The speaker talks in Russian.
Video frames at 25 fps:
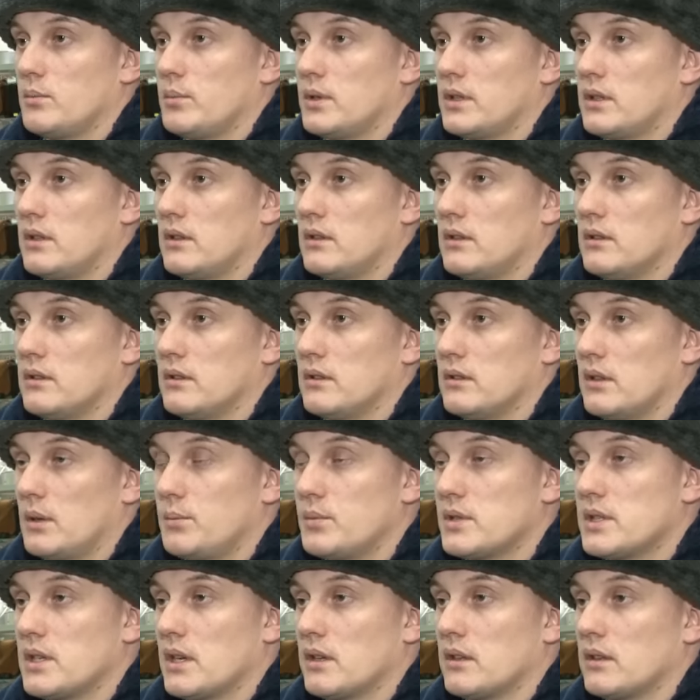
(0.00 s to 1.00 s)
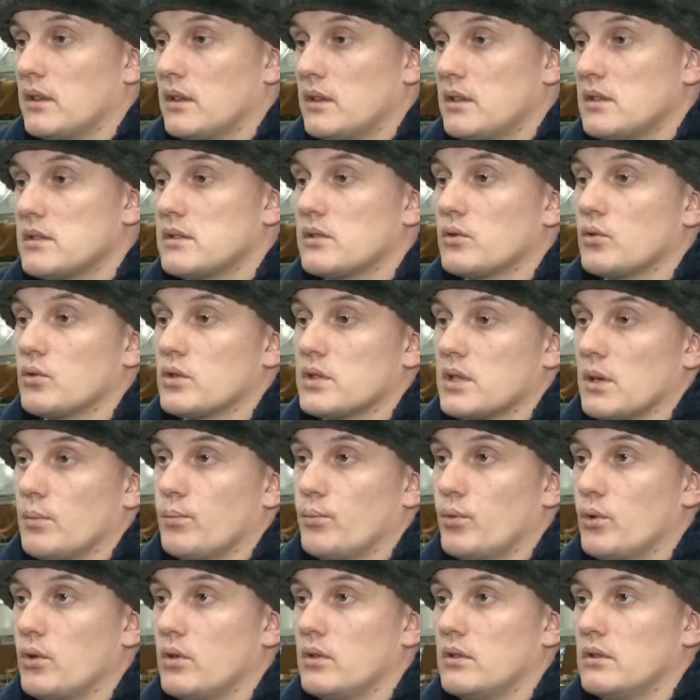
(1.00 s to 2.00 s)
быть э, обязательно инструкция
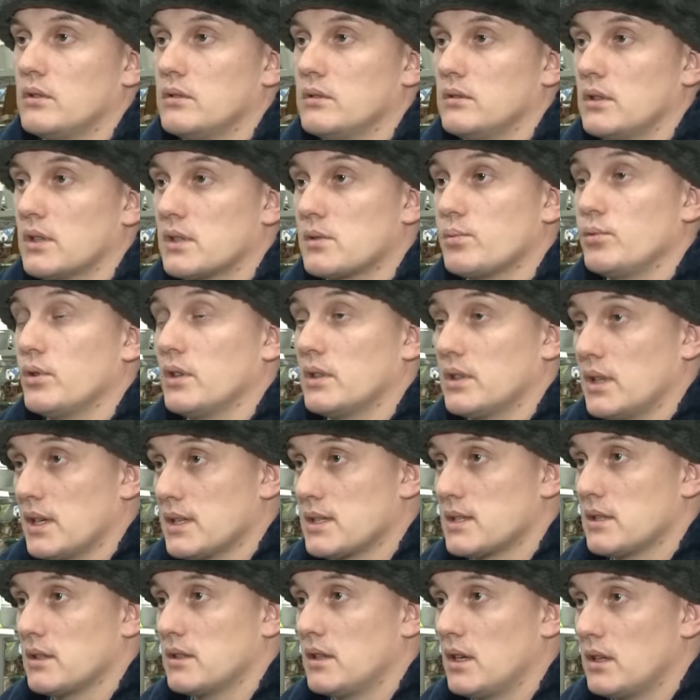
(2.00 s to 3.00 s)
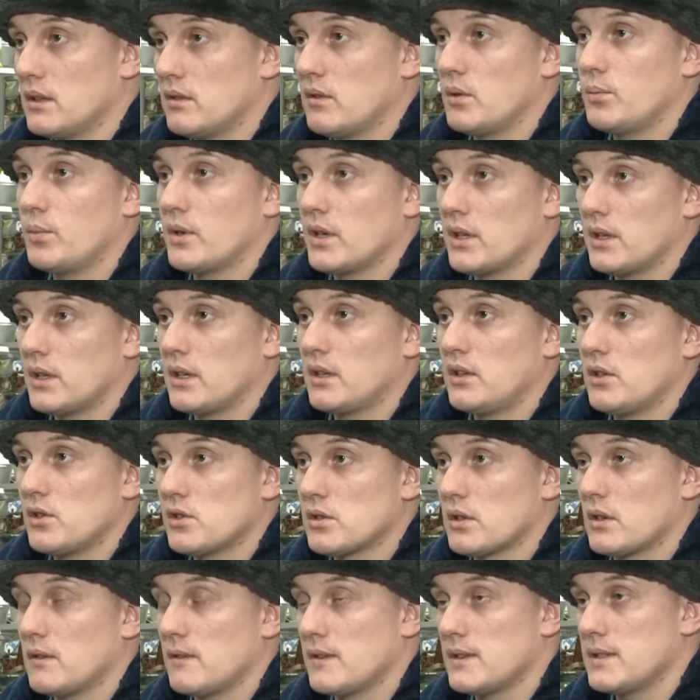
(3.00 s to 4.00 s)
по эксплуатации данного
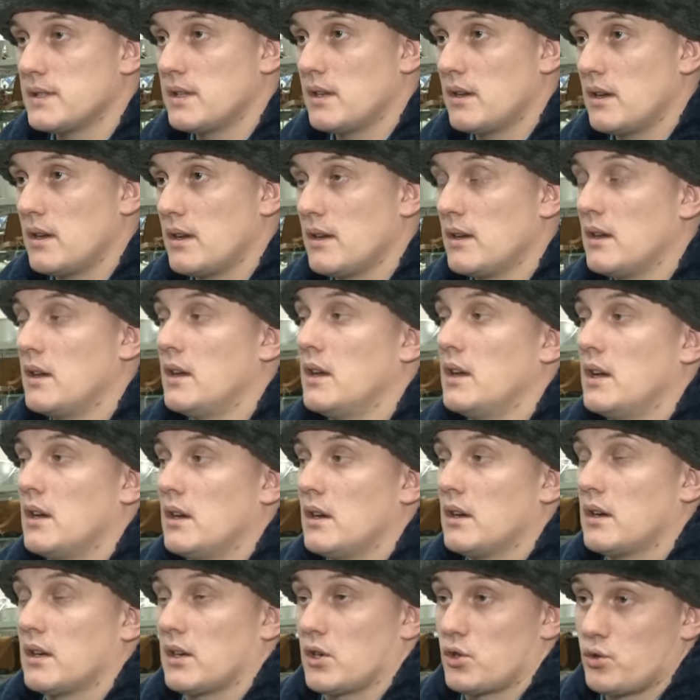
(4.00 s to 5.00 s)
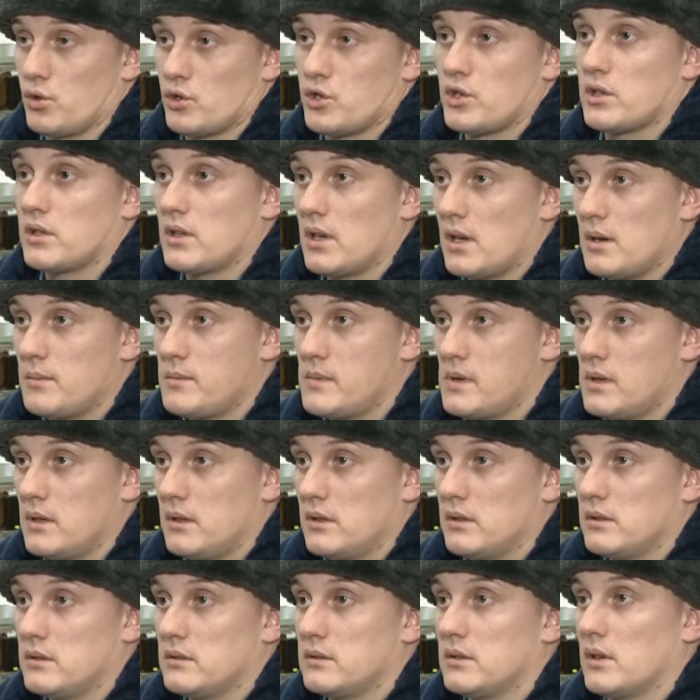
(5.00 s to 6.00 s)
пиротехнического изделия, хорошо
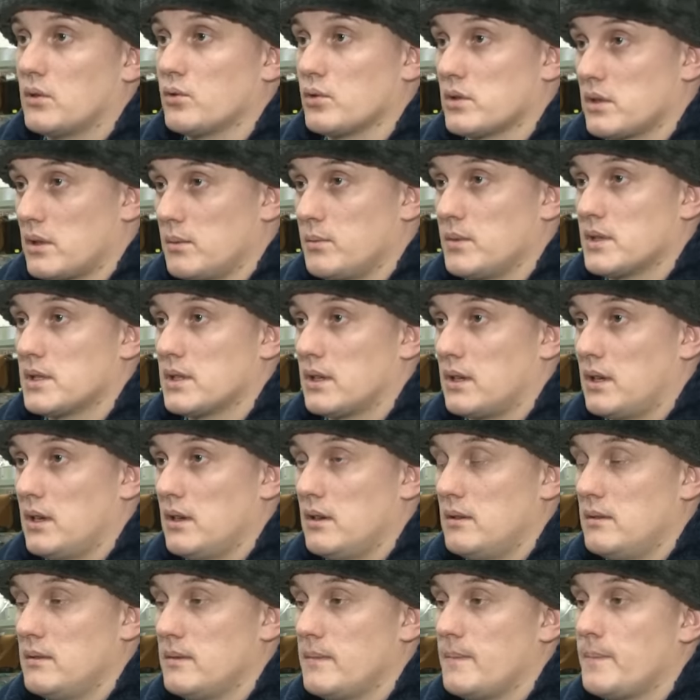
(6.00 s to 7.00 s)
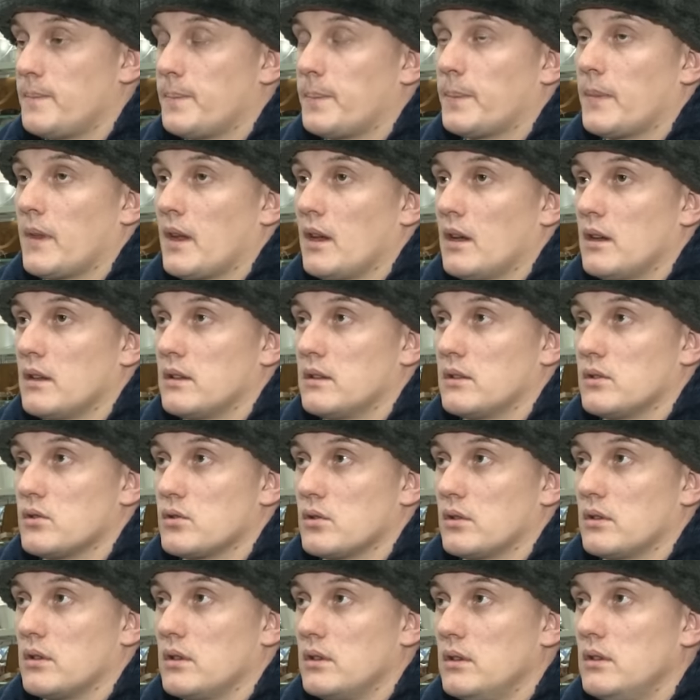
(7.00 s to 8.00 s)
читаемая на русском языке.
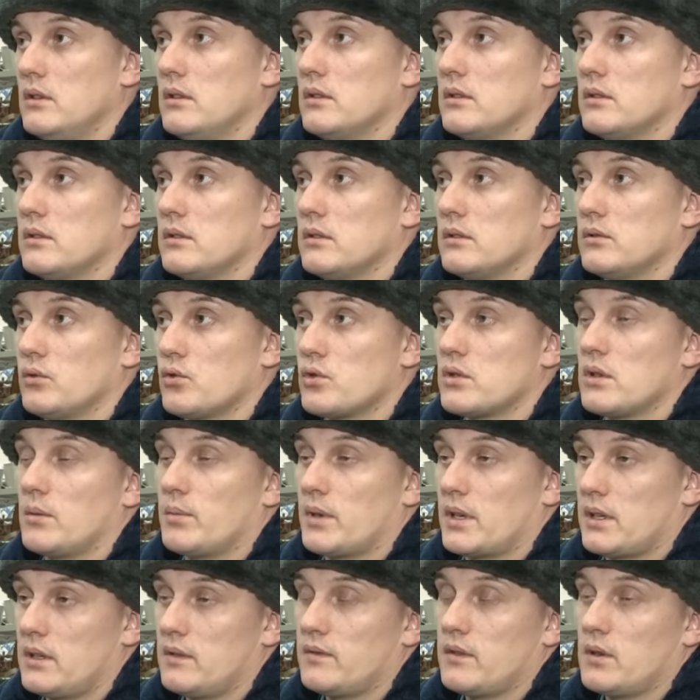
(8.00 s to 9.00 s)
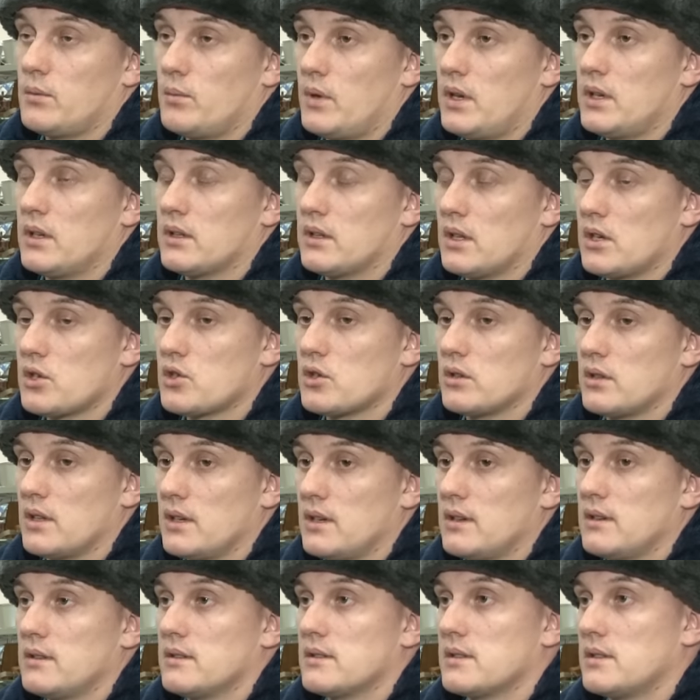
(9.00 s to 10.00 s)
Значит, и э, нужно обратить внимание также
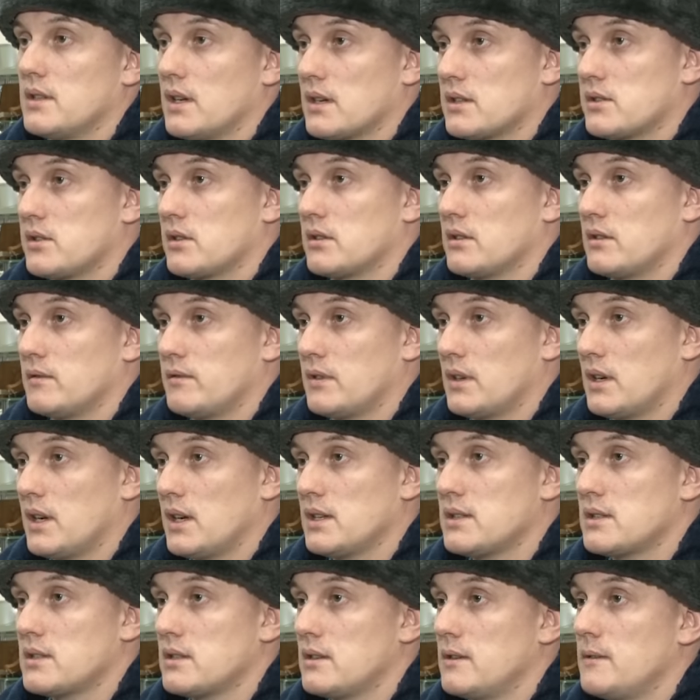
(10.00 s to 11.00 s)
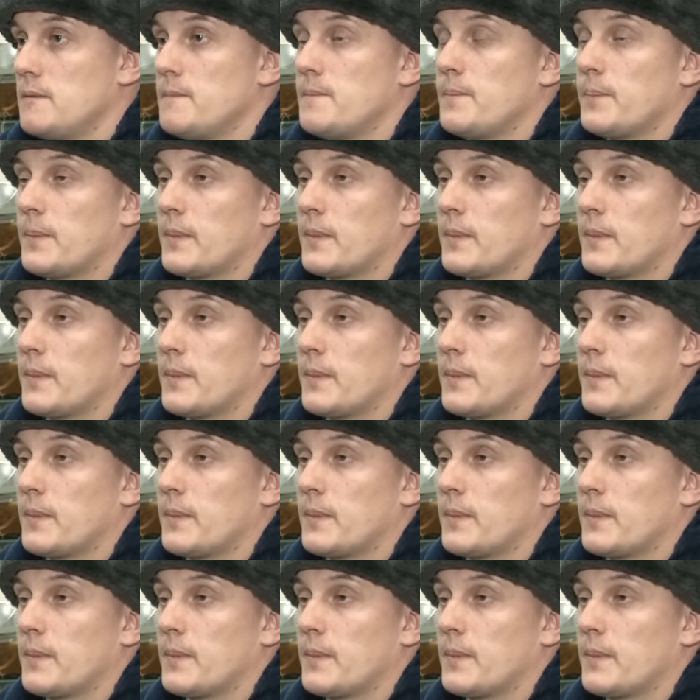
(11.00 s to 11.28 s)
на знак сертификации